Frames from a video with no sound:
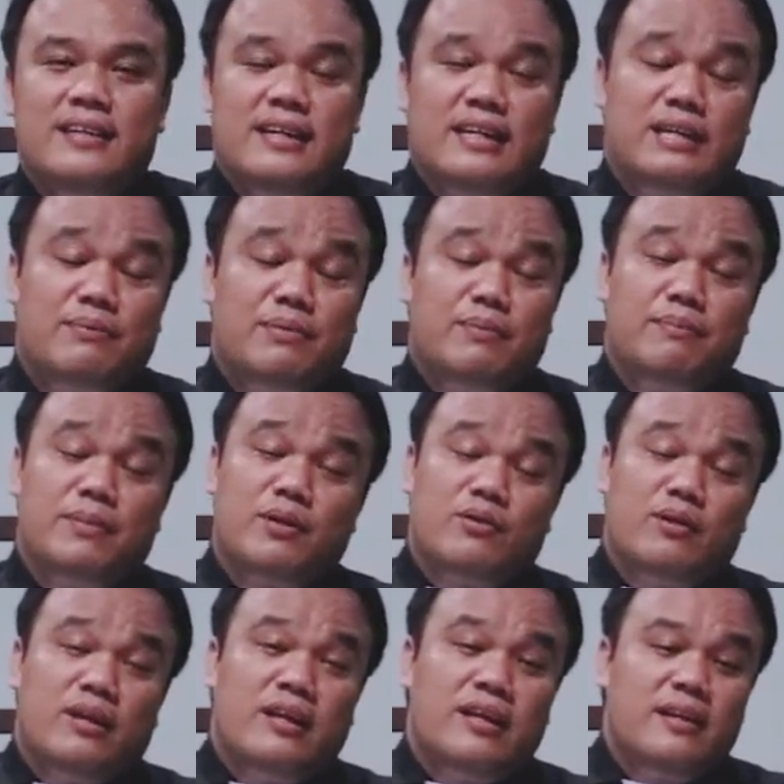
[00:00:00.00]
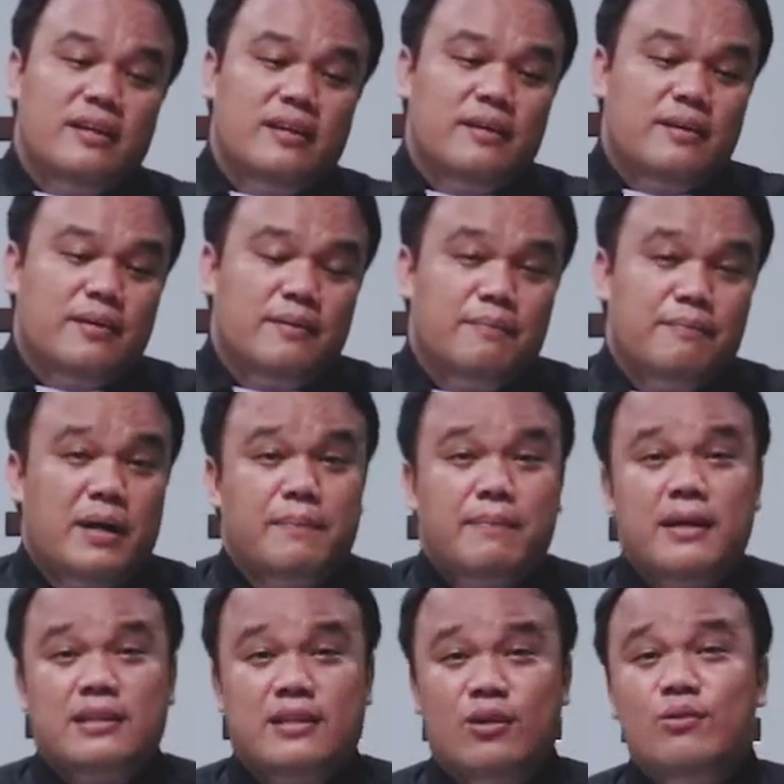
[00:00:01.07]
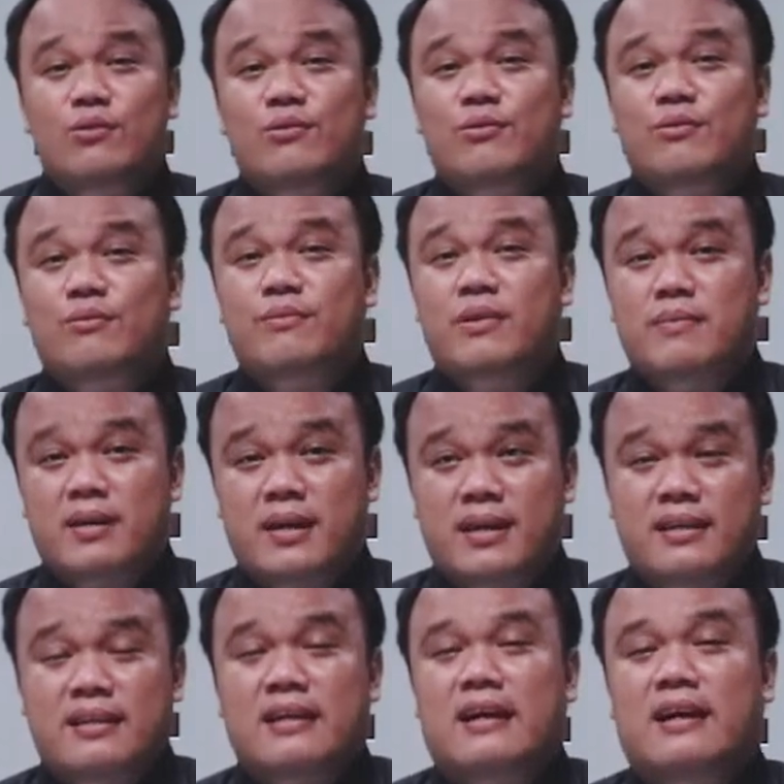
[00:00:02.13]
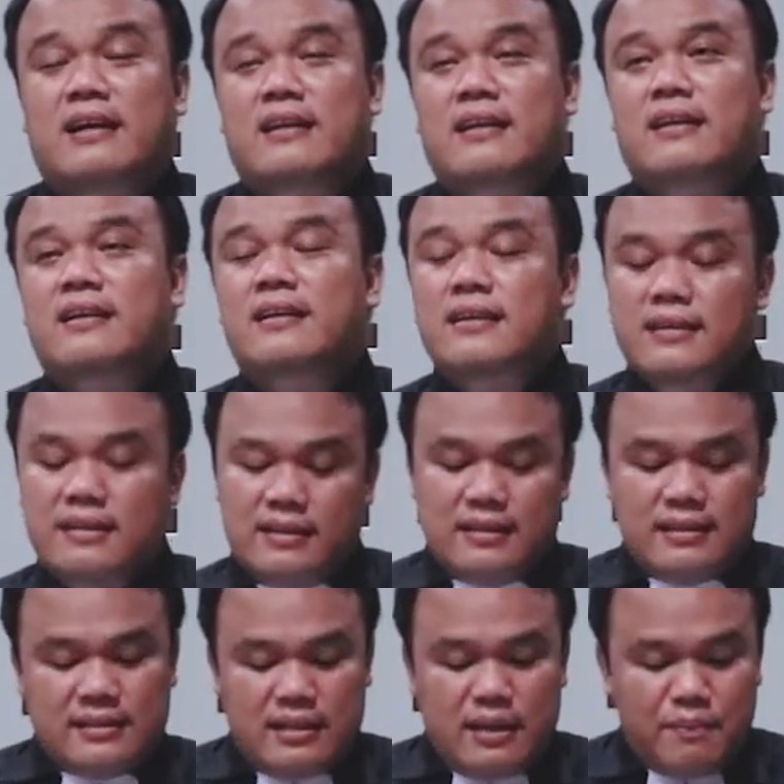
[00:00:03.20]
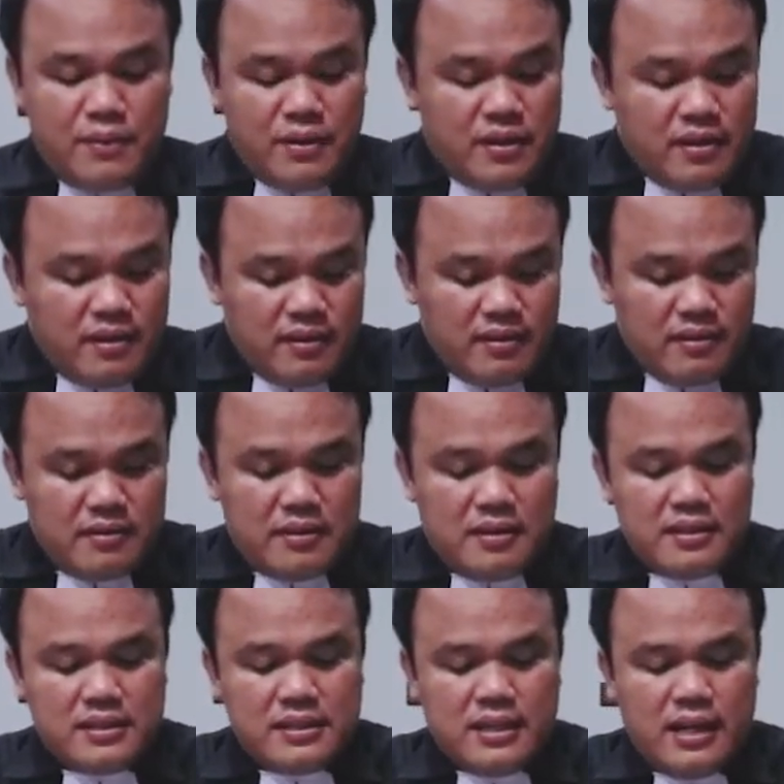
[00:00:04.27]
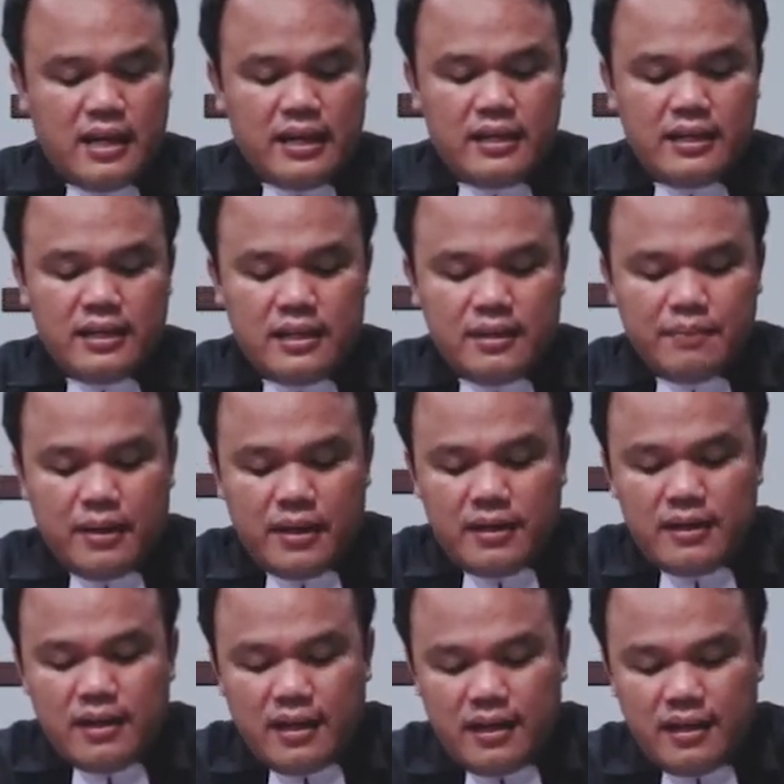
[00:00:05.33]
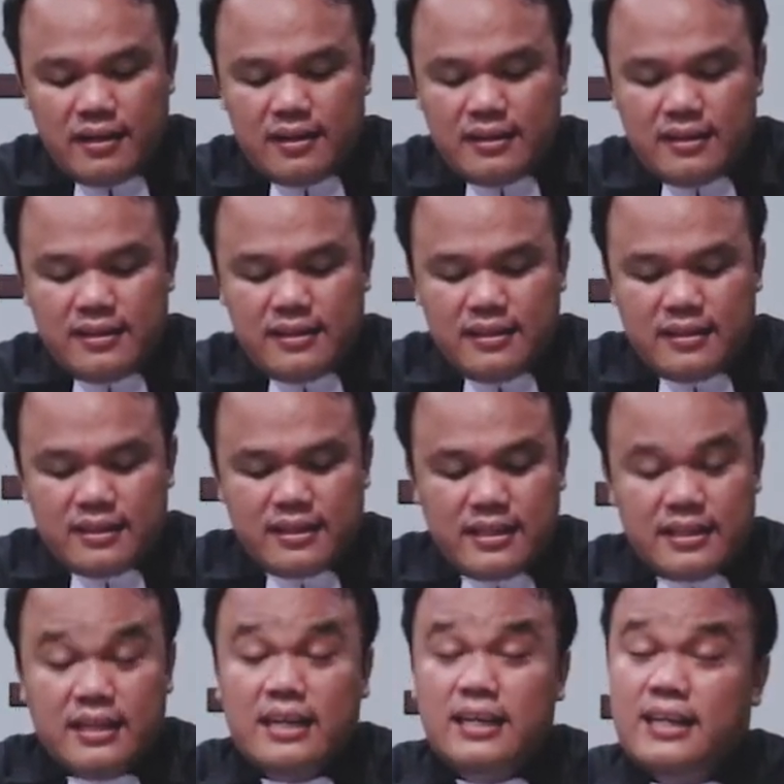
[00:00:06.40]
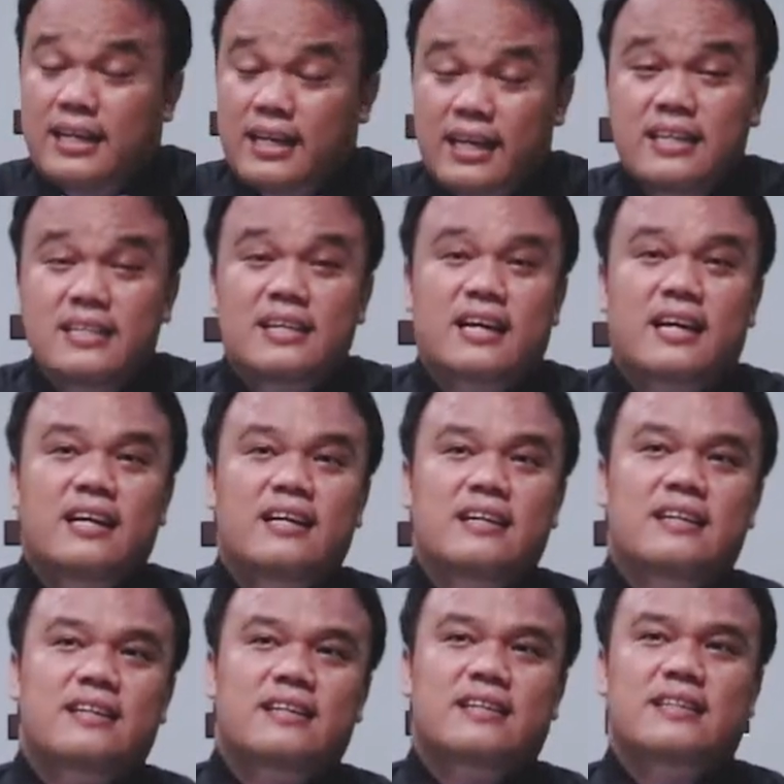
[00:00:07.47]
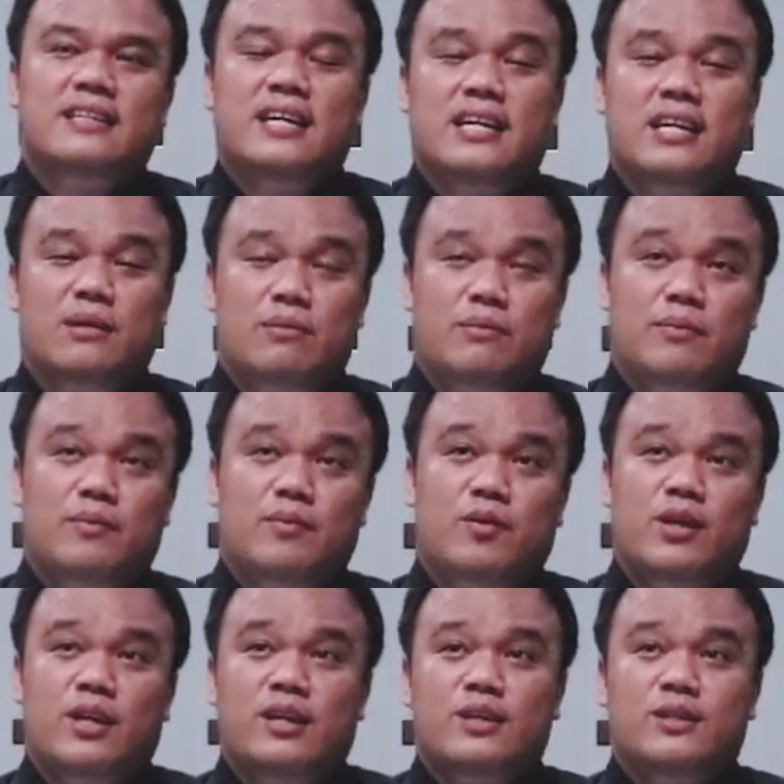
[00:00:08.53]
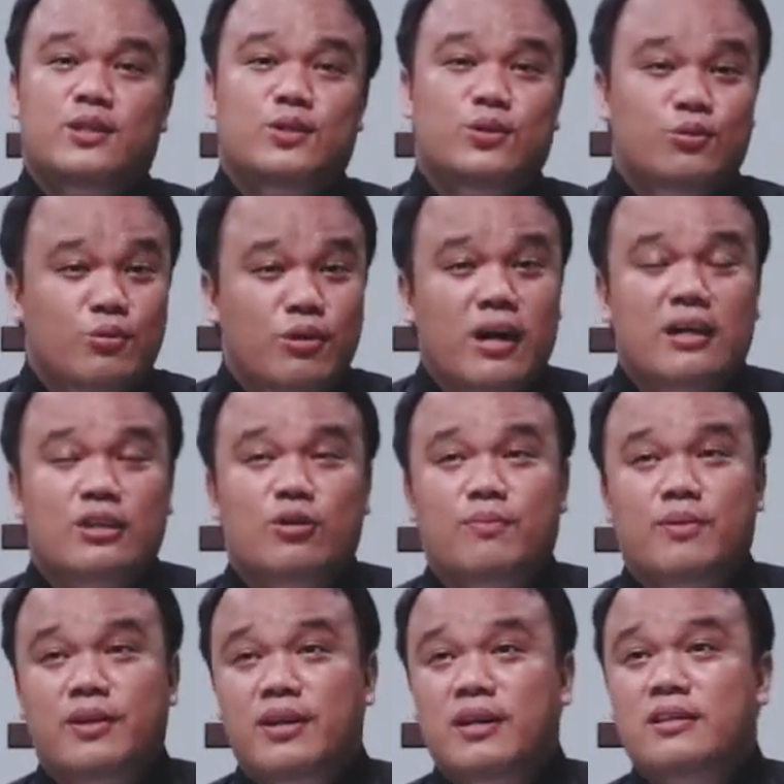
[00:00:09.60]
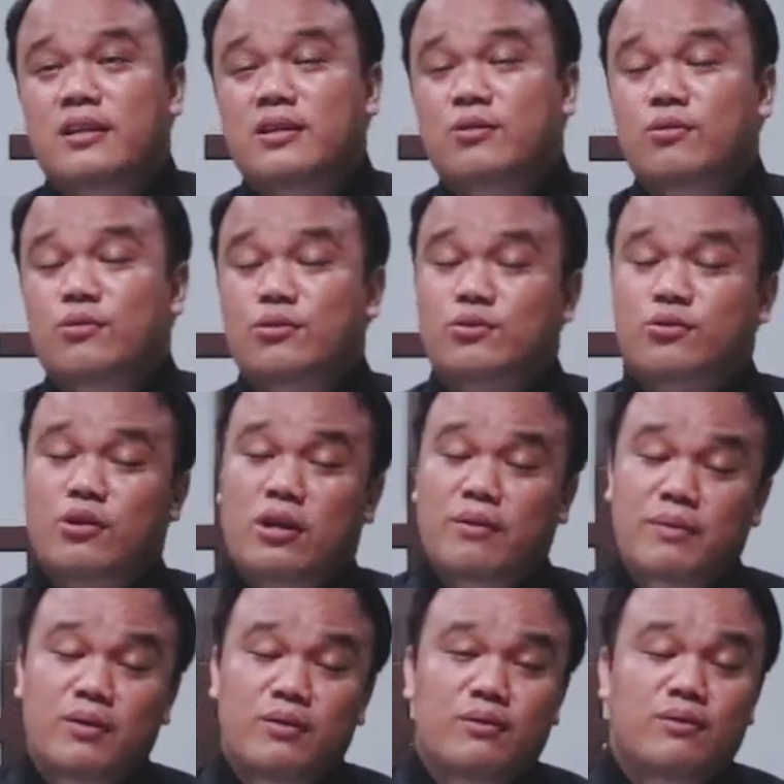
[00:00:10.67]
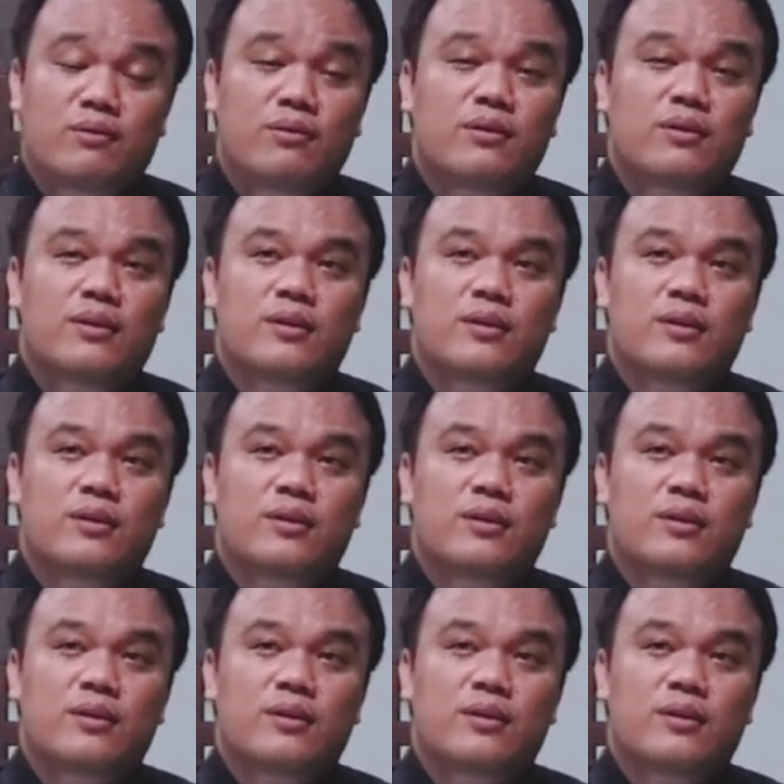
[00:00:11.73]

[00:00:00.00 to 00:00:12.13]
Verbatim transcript: yang dipimpin oleh papa atau mama kita. Nah, tapi uh, selain ibadah kita di gereja yang dipimpin oleh sintua atau pendeta atau guru sekolah minggu